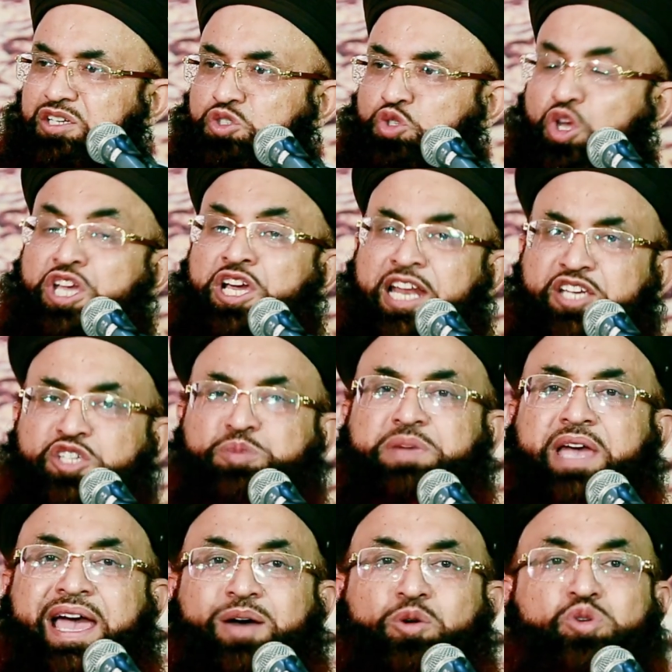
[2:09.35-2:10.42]
जो इंग्लिश में
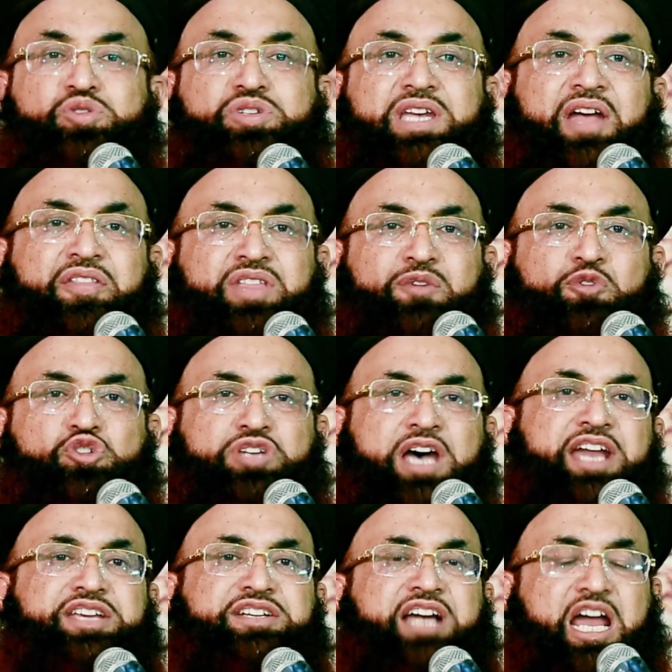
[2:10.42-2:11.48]
है उसके अंदर वो
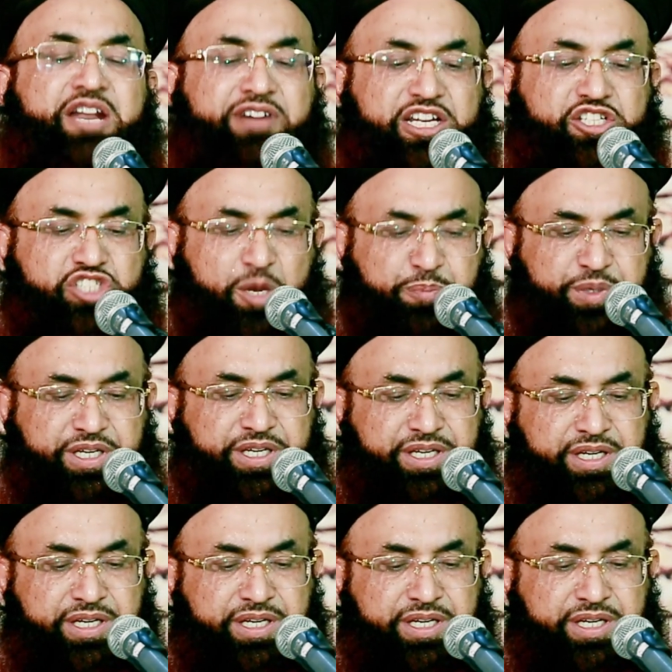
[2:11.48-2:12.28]
सारी कार्रवाई छपी